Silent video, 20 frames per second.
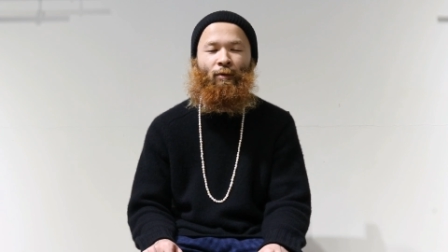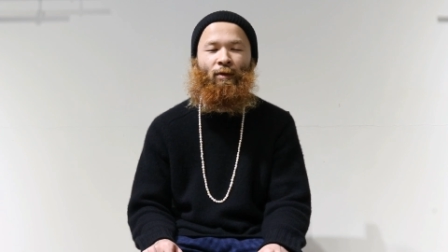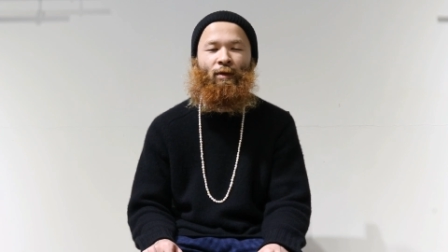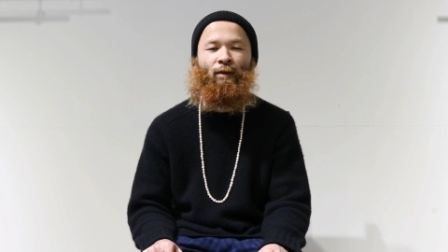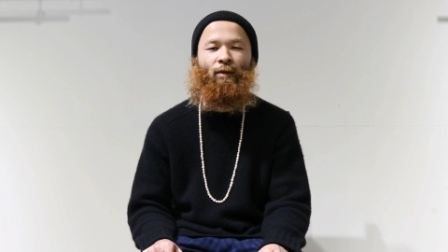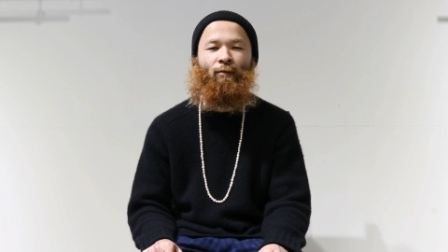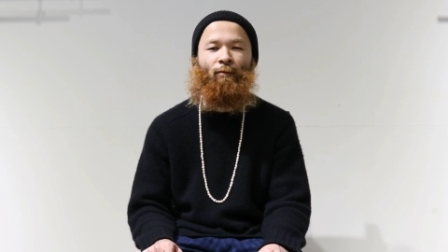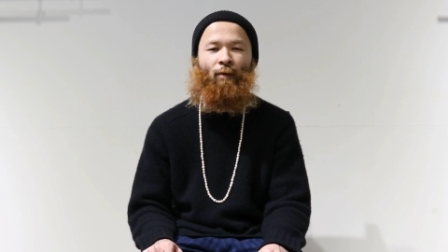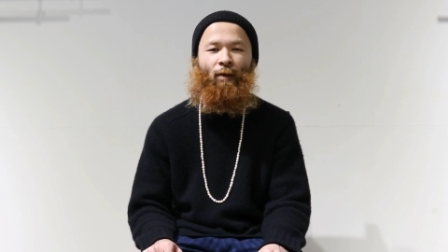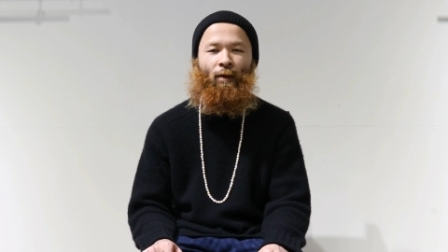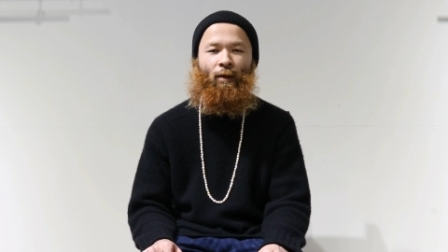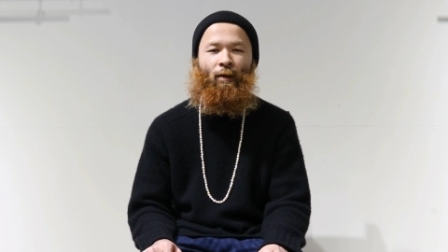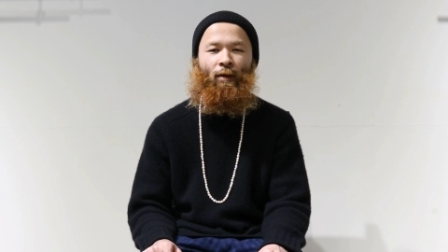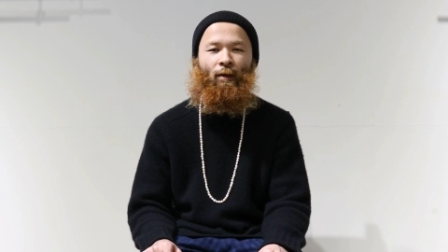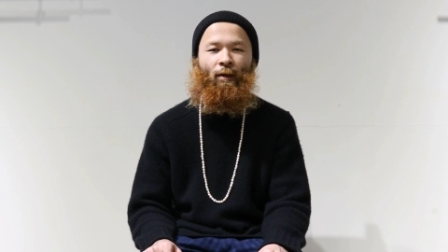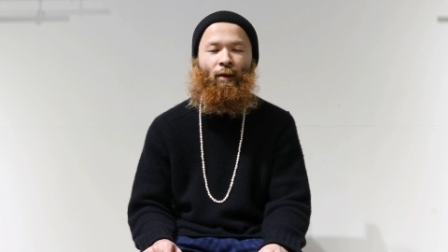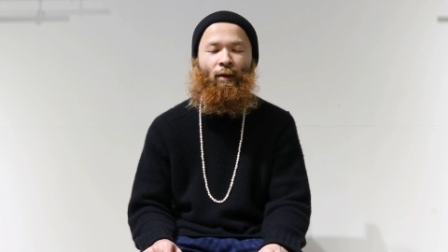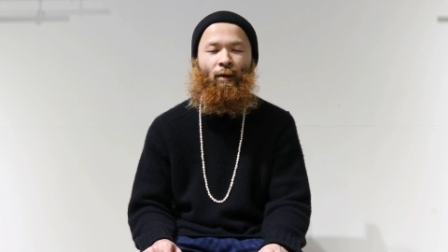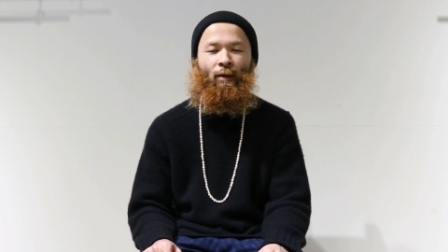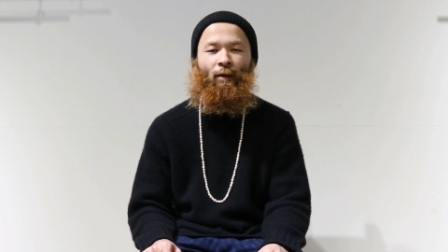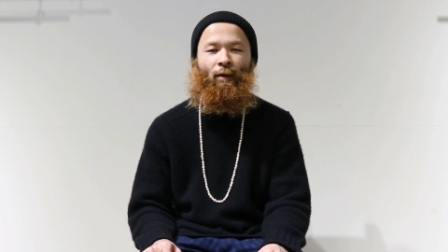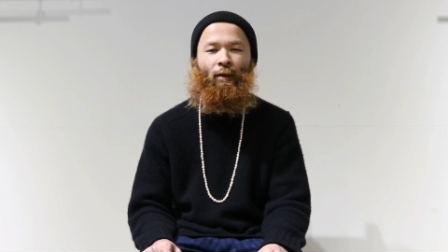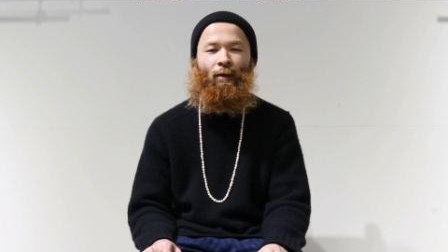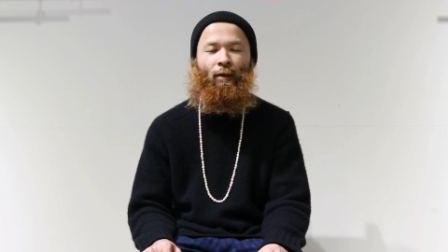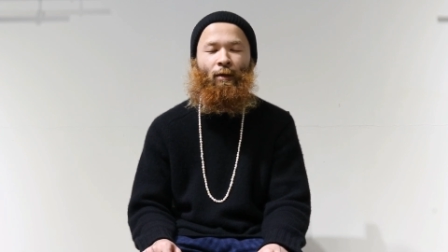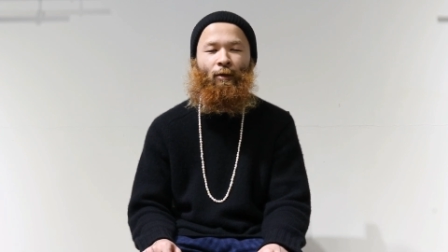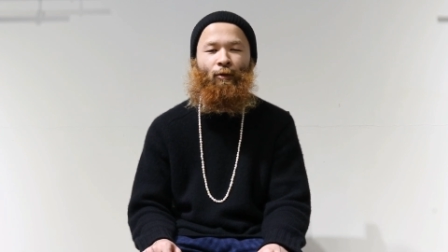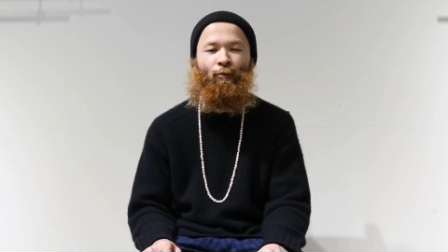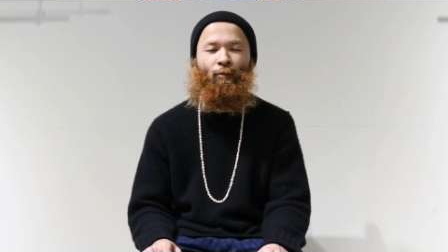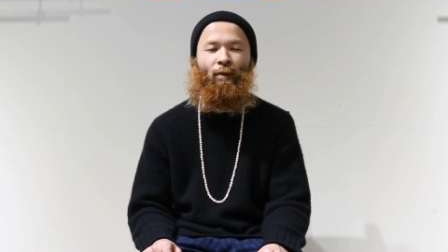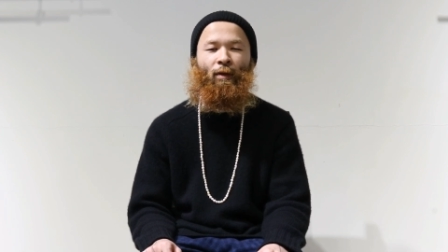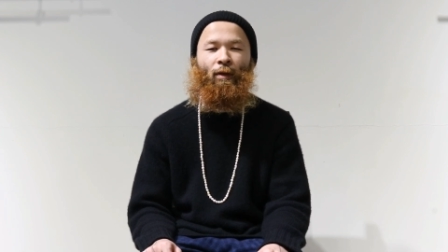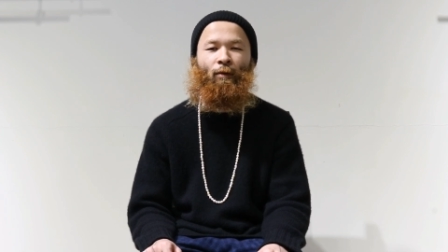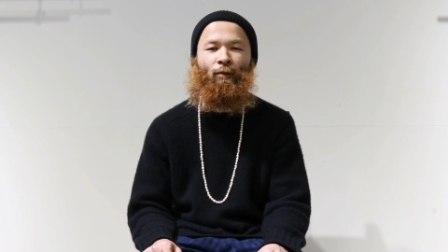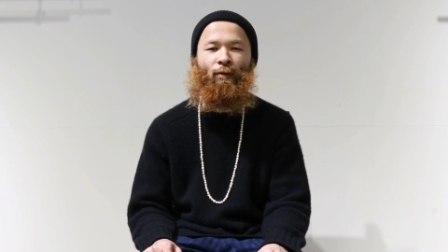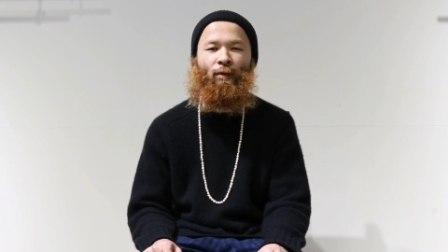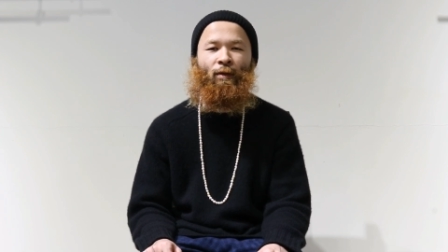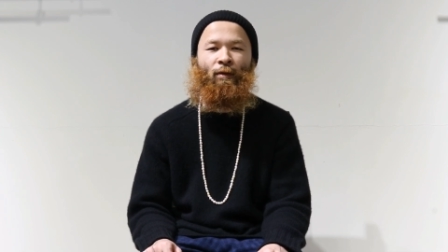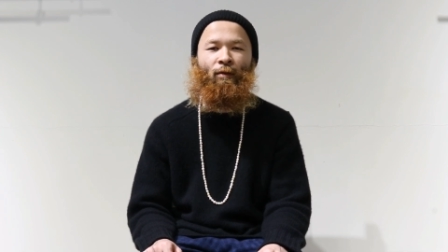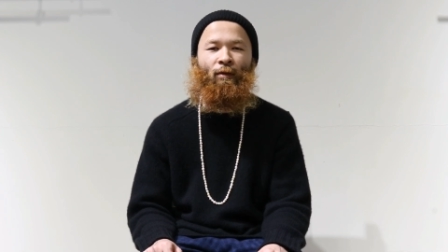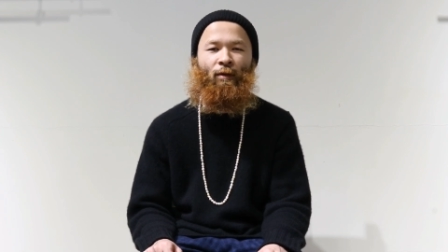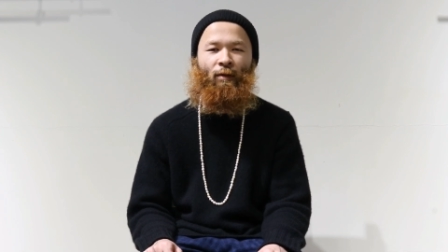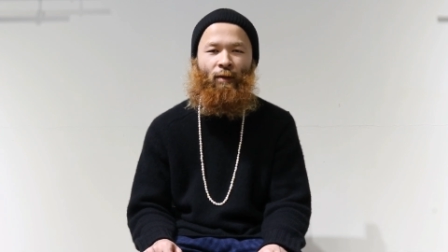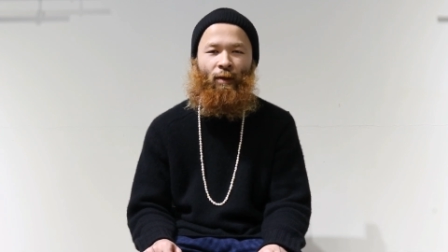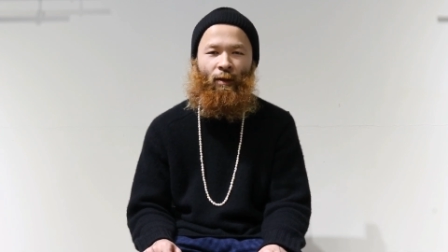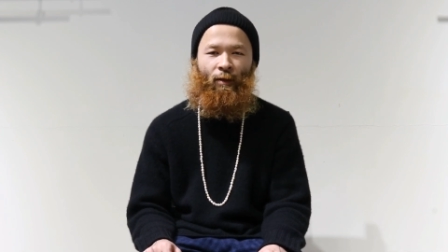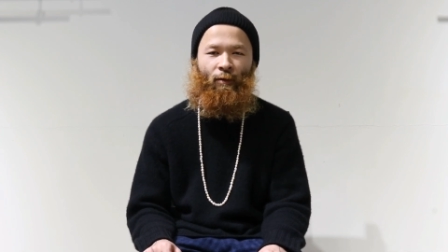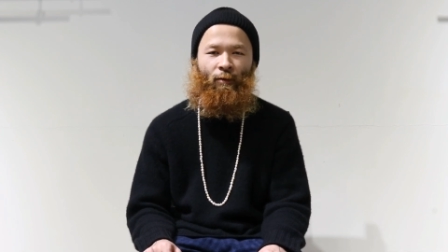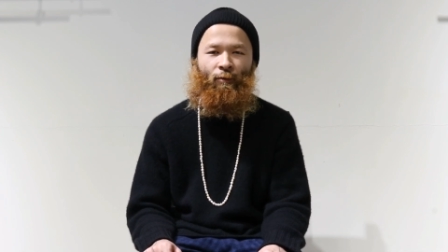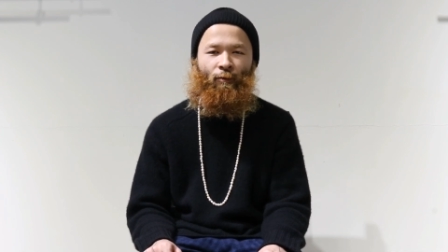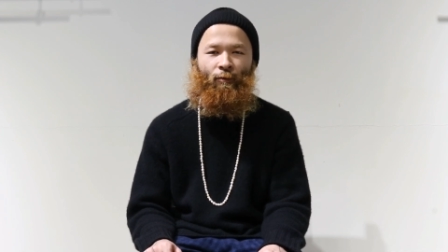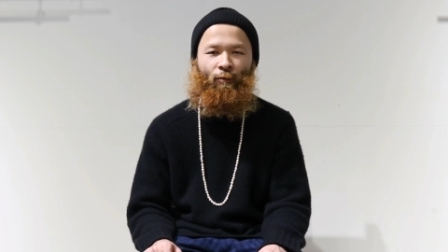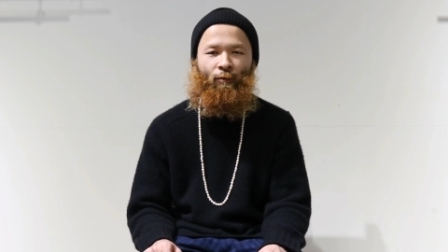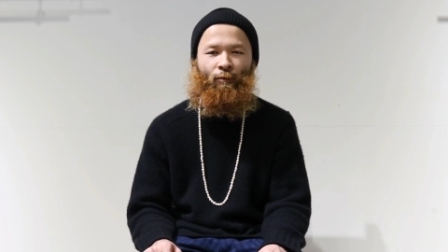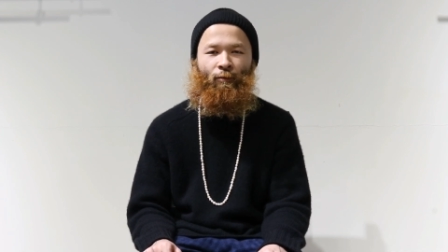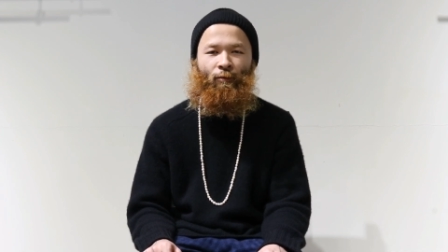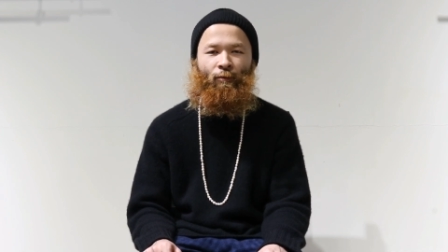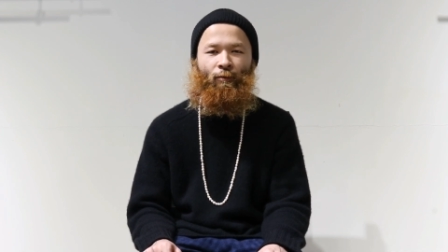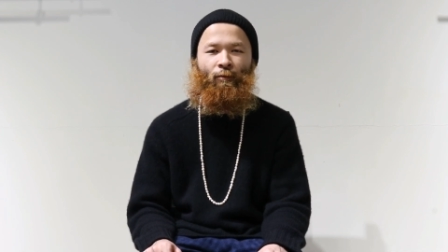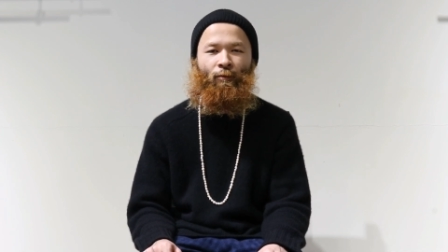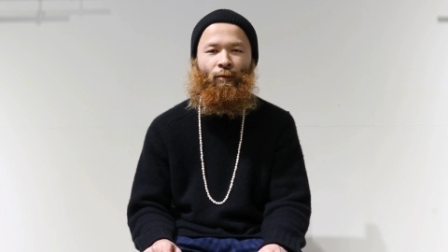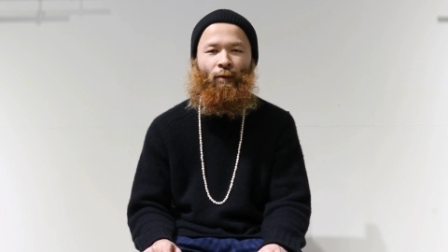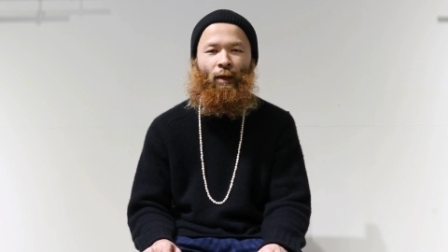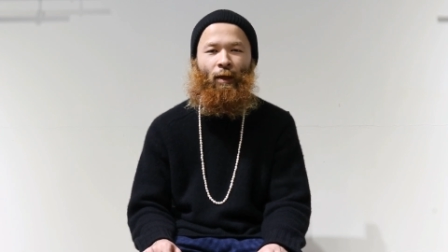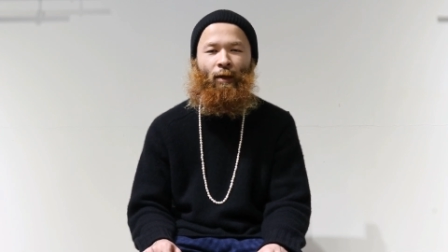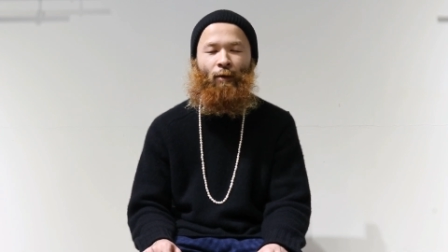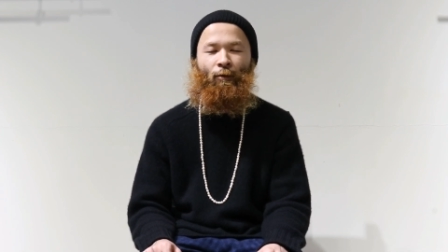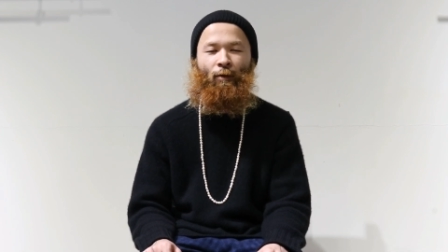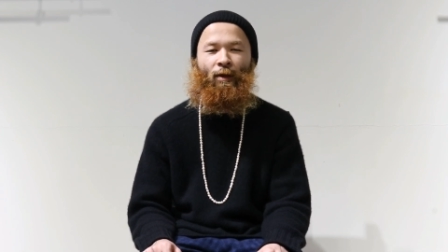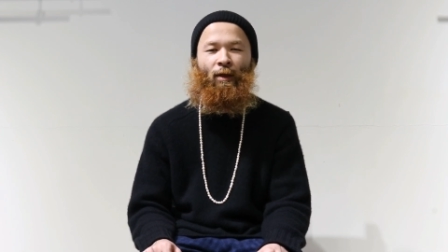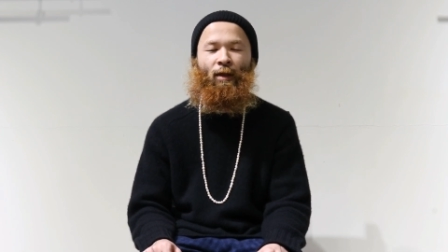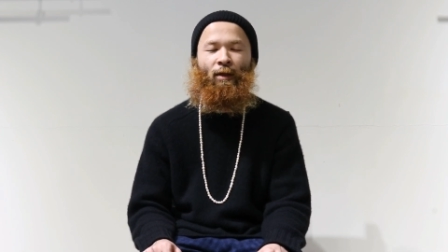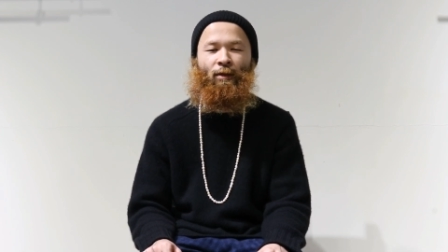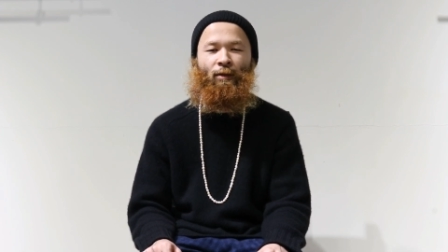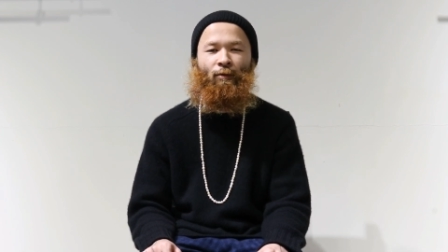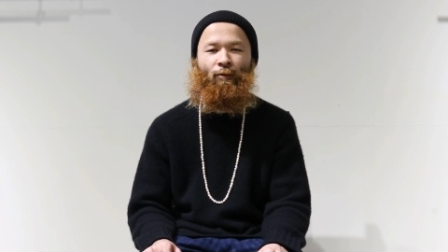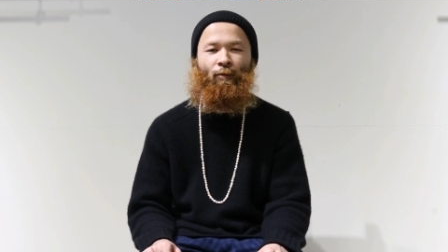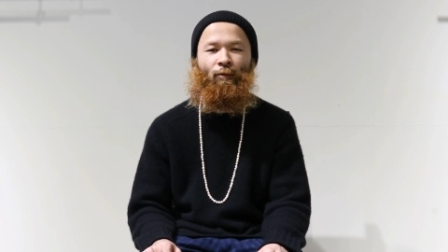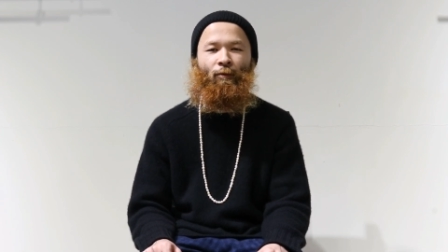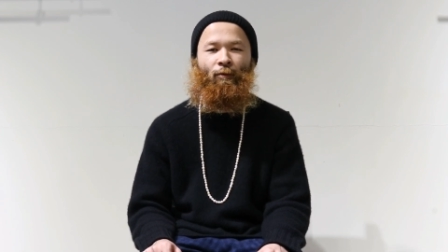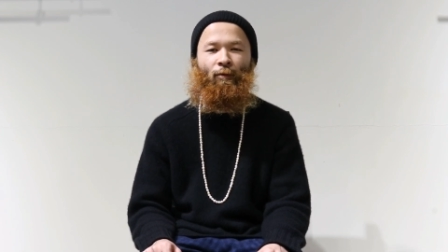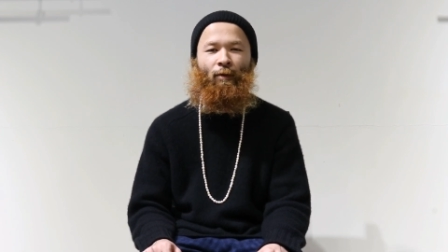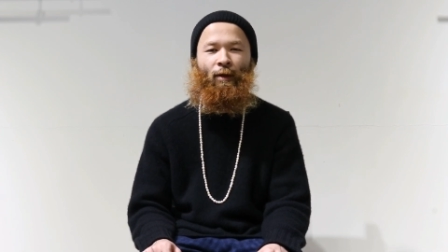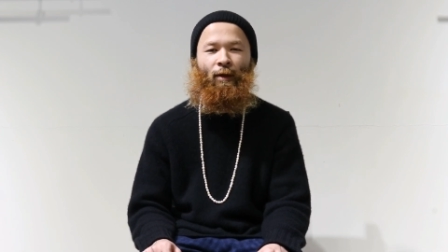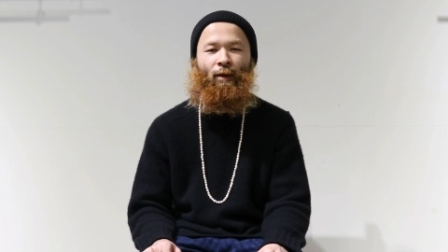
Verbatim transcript: 実は、えー、指輪を作りたいという、えー、お話を、